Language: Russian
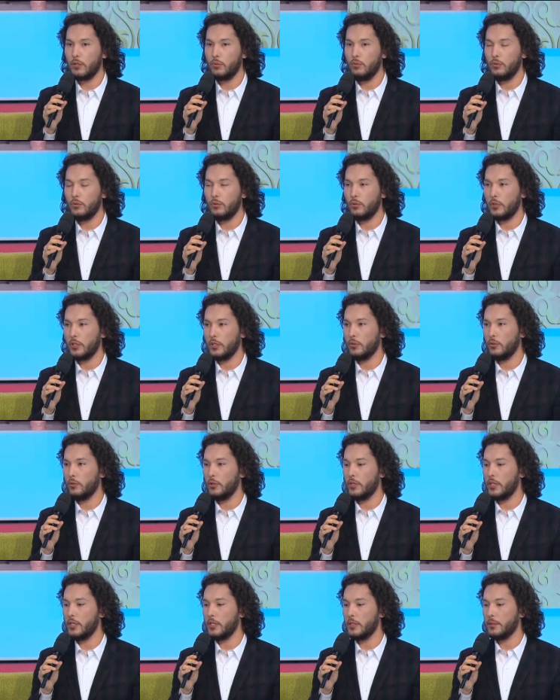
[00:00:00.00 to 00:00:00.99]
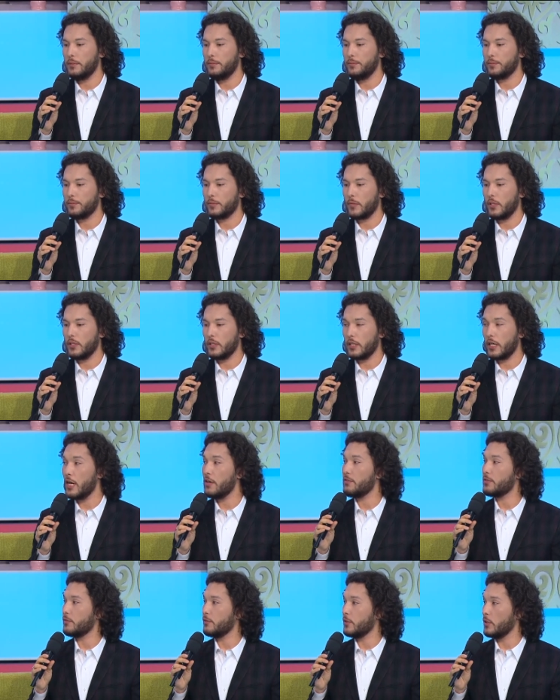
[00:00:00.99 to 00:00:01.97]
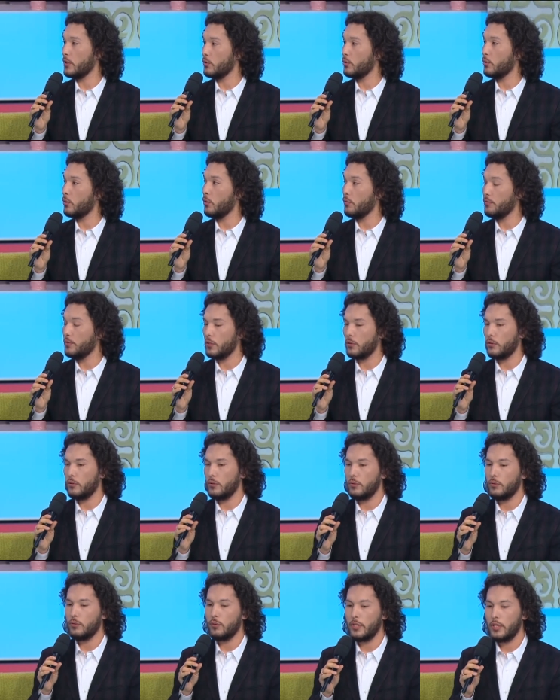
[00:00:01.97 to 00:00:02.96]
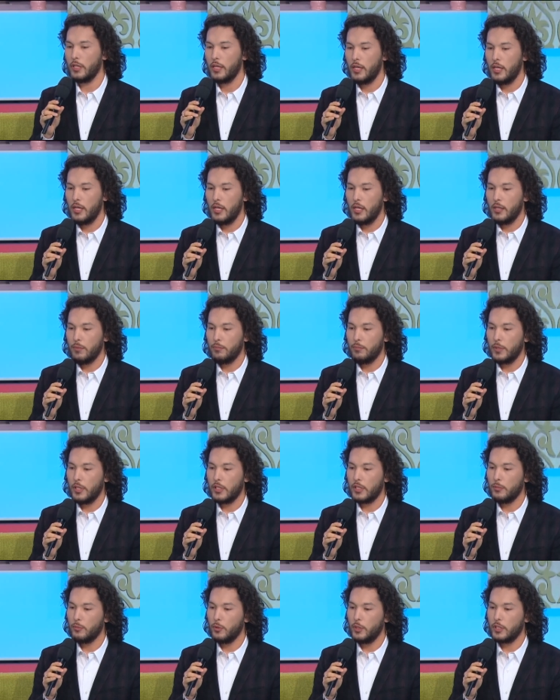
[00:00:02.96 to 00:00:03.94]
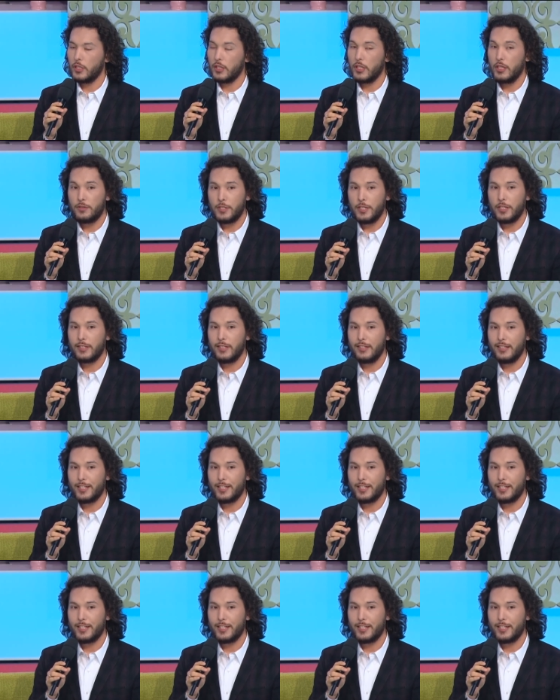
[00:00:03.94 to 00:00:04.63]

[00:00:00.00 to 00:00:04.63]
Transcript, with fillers: культуры, но и нравственной духовной культуры. Поэтому это для всех, для